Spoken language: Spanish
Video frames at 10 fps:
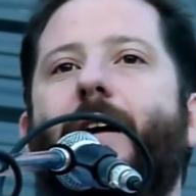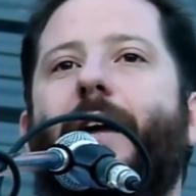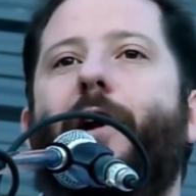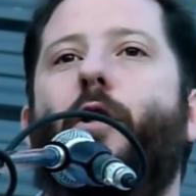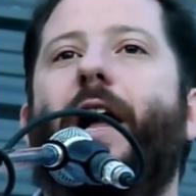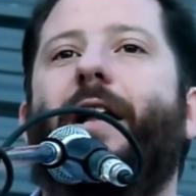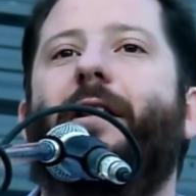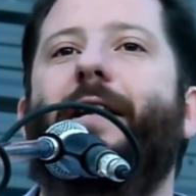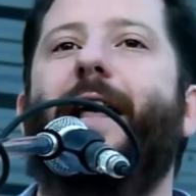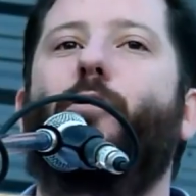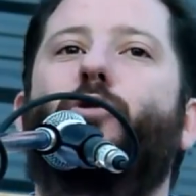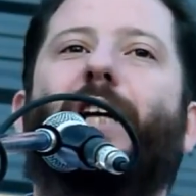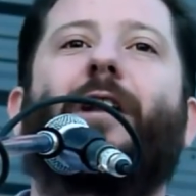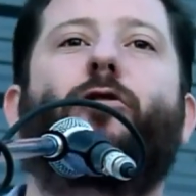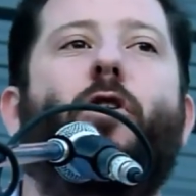que nos da Cristina de un
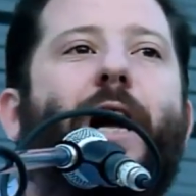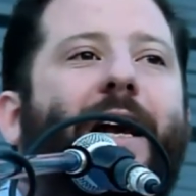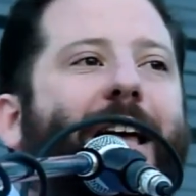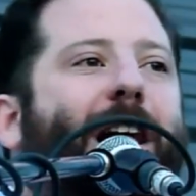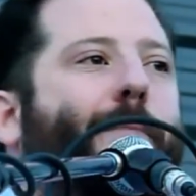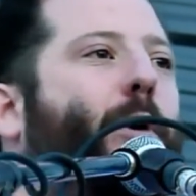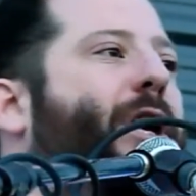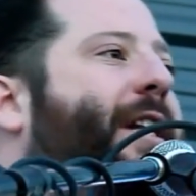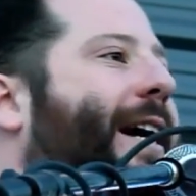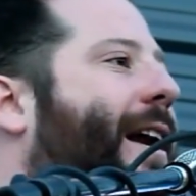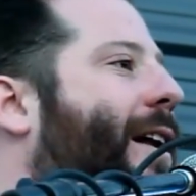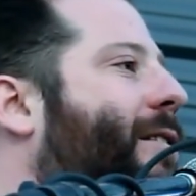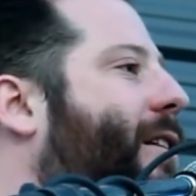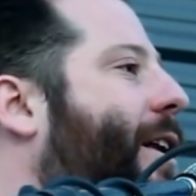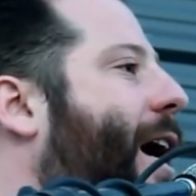salto en calidad en la política
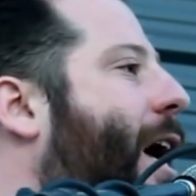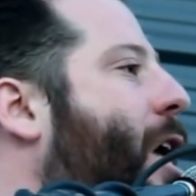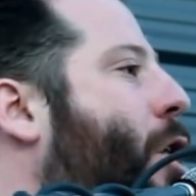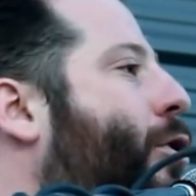argentina